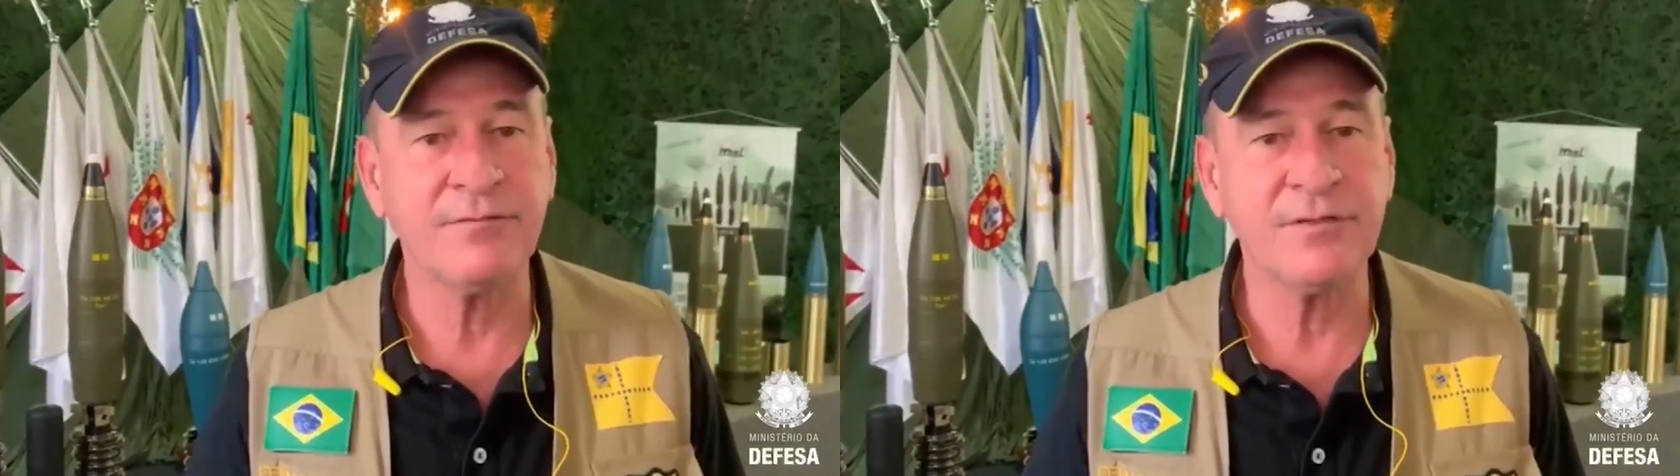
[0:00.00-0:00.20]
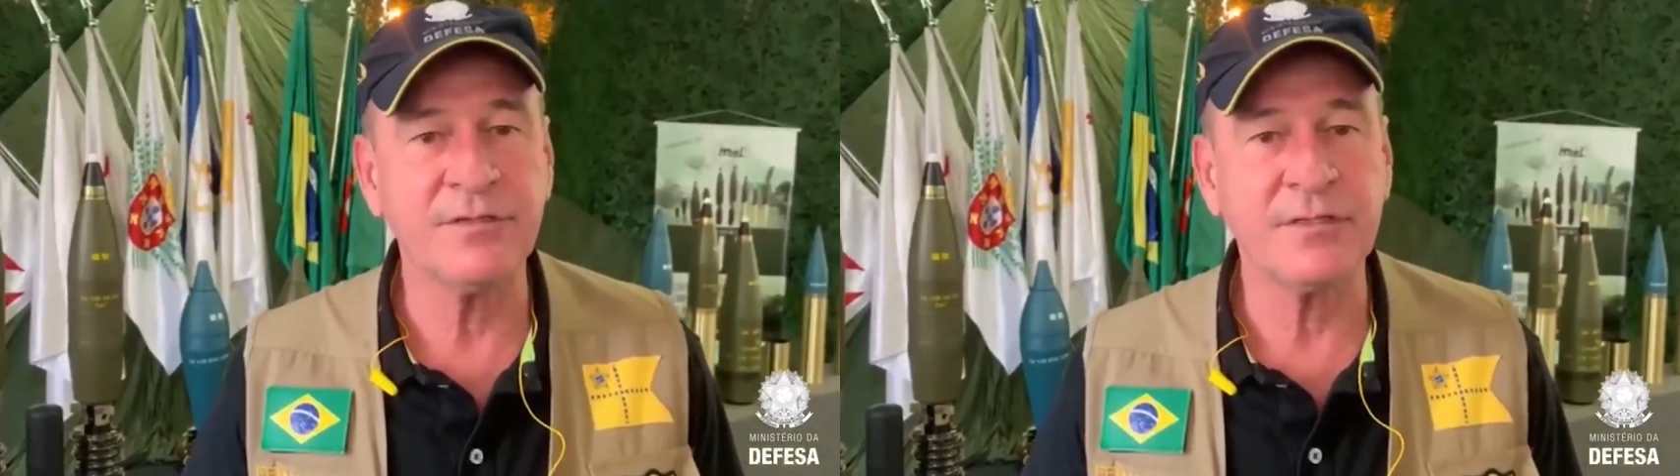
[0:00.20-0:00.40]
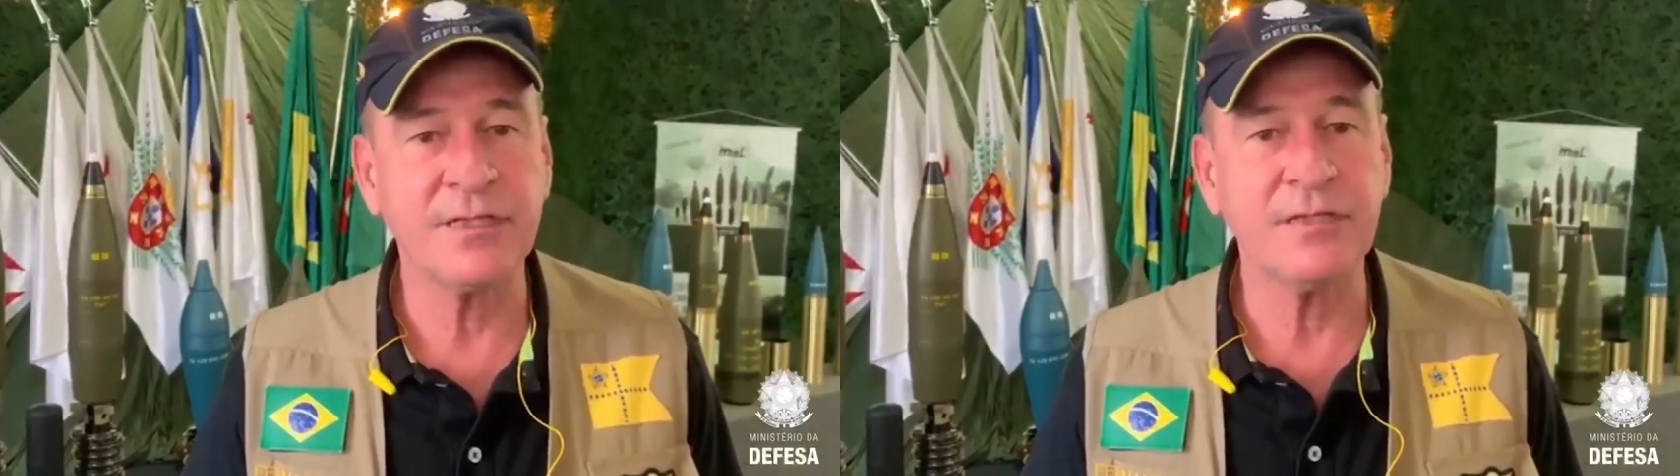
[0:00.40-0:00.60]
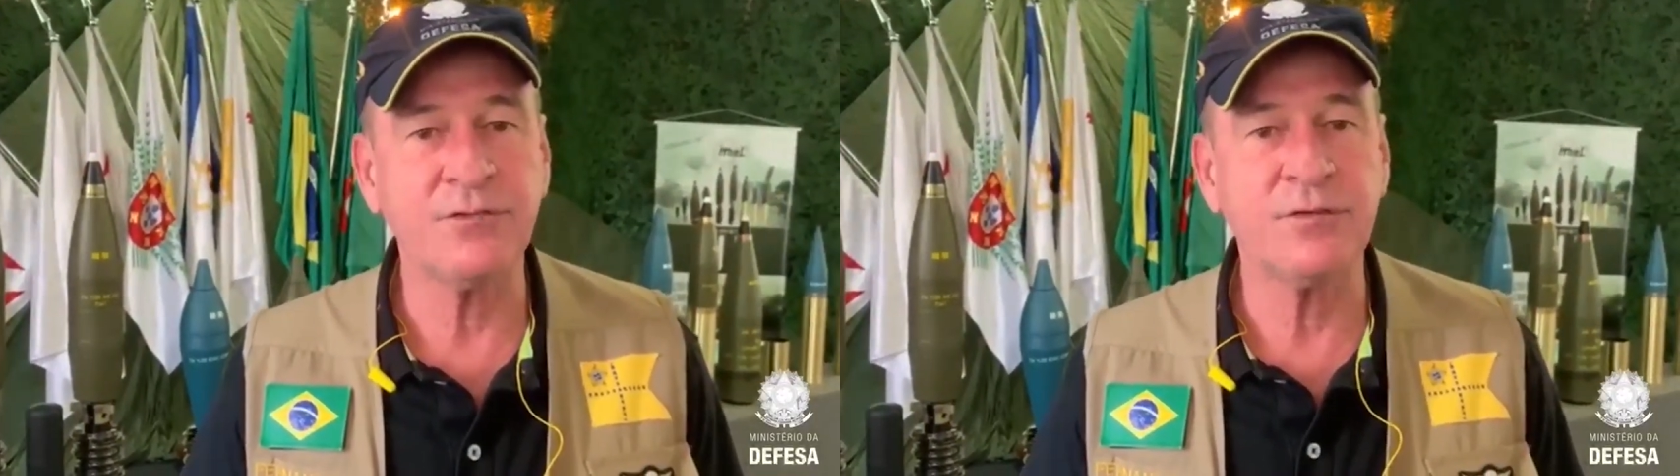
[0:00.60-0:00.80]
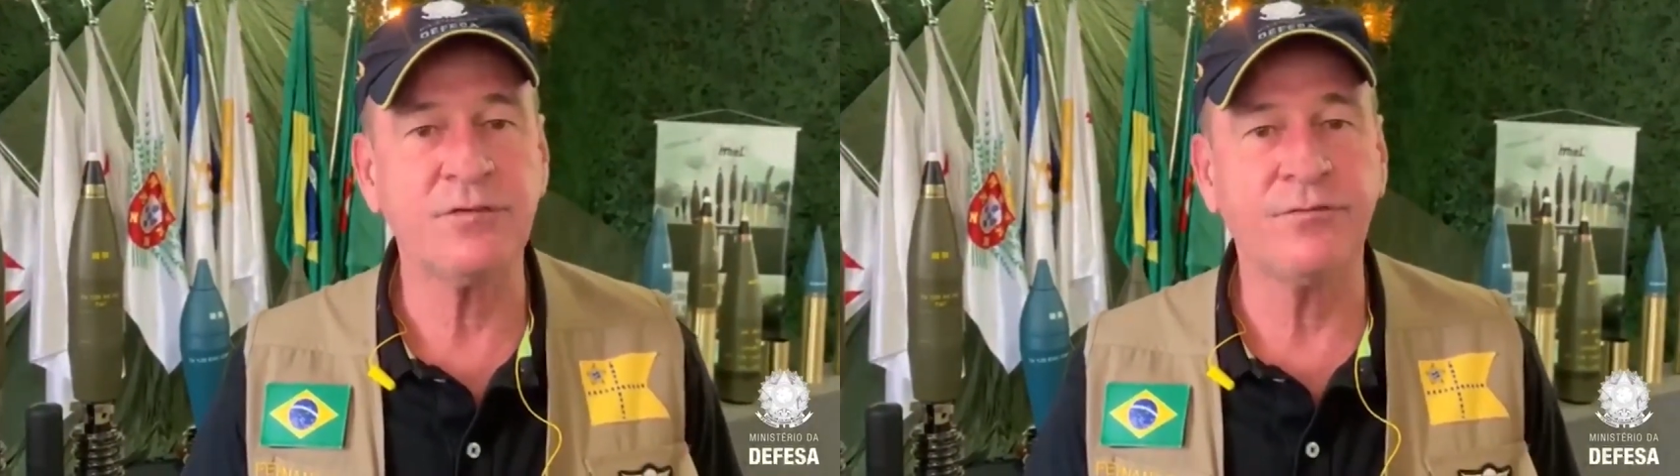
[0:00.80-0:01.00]
visita aqui em
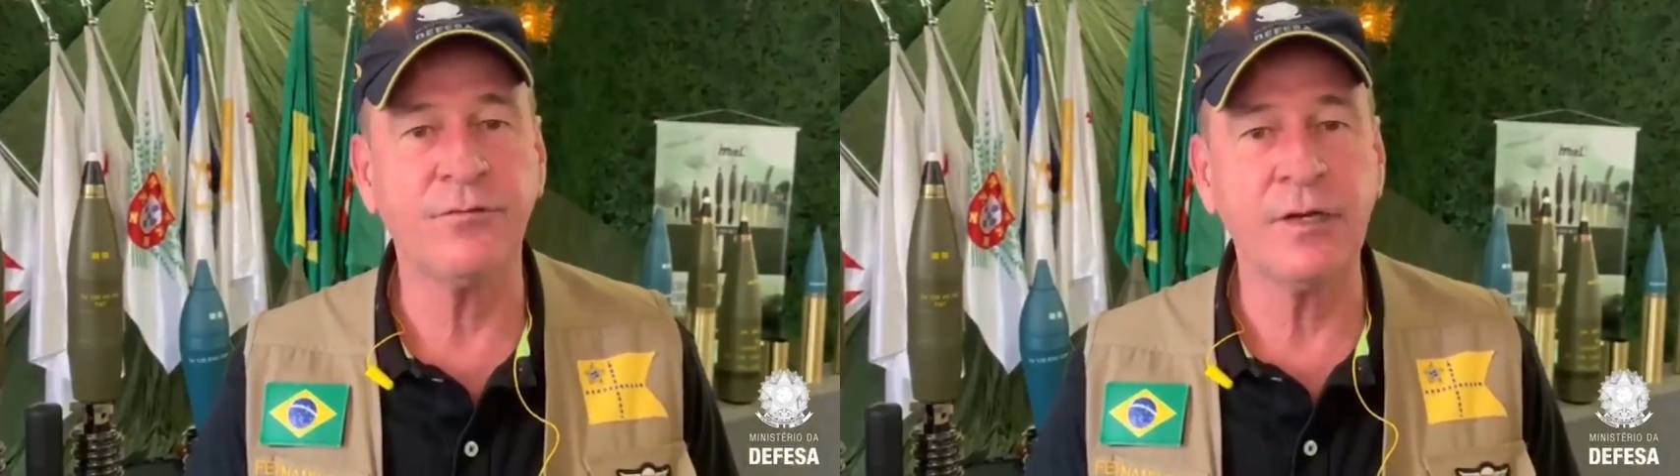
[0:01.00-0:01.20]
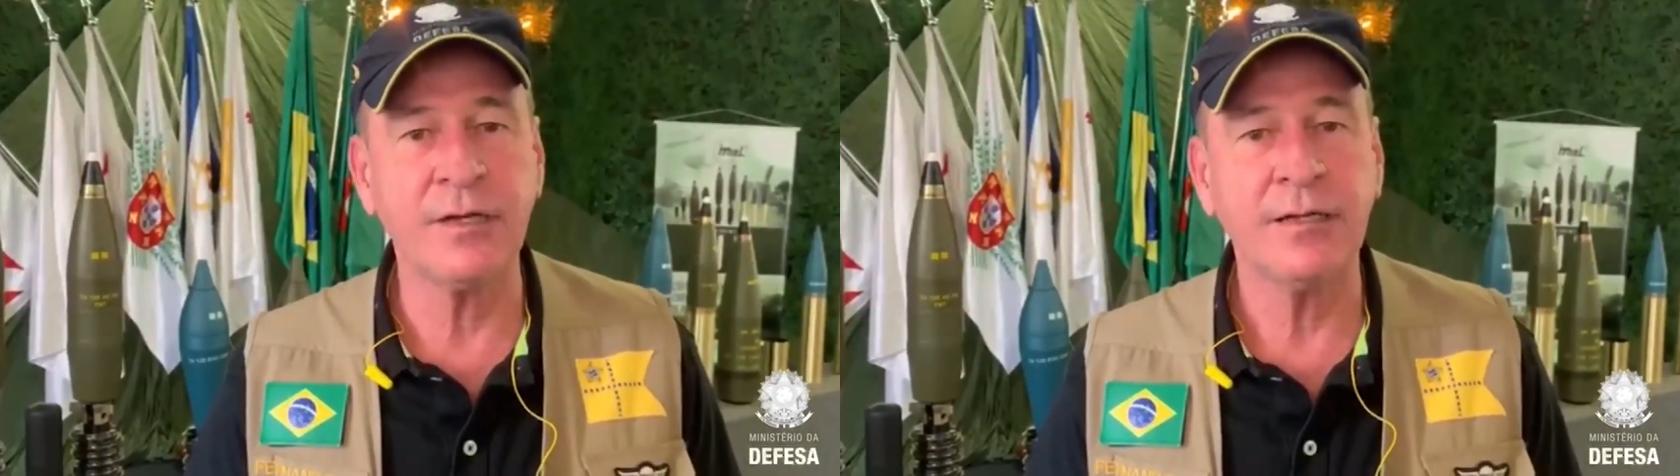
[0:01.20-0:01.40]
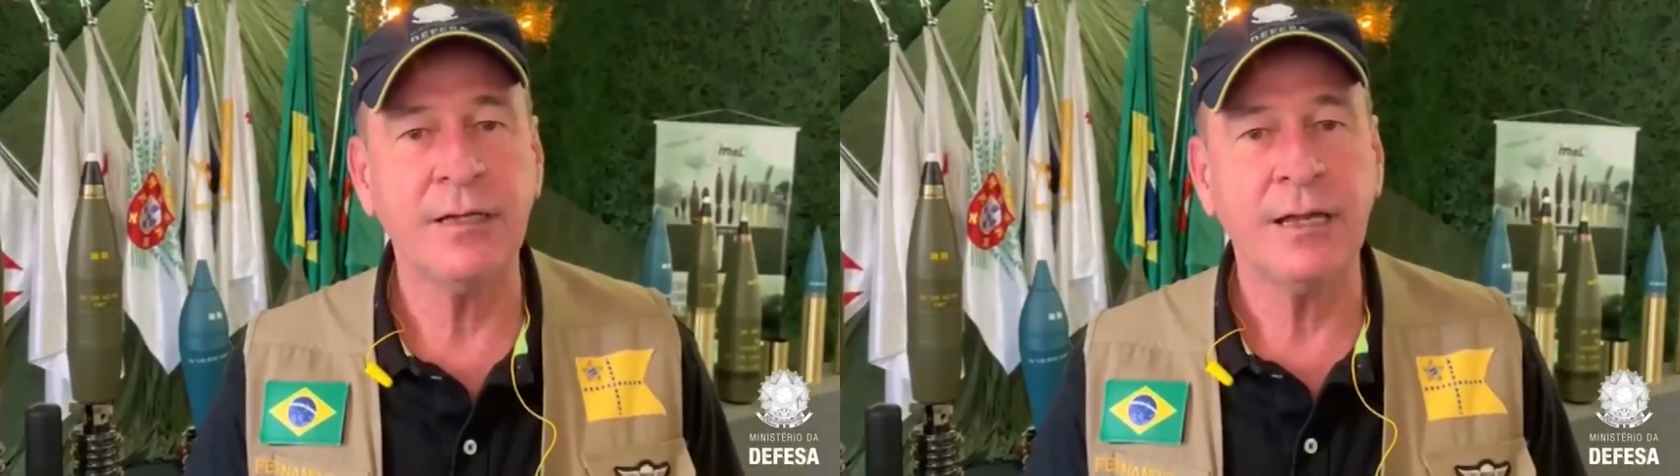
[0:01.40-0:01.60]
Juiz de Fora,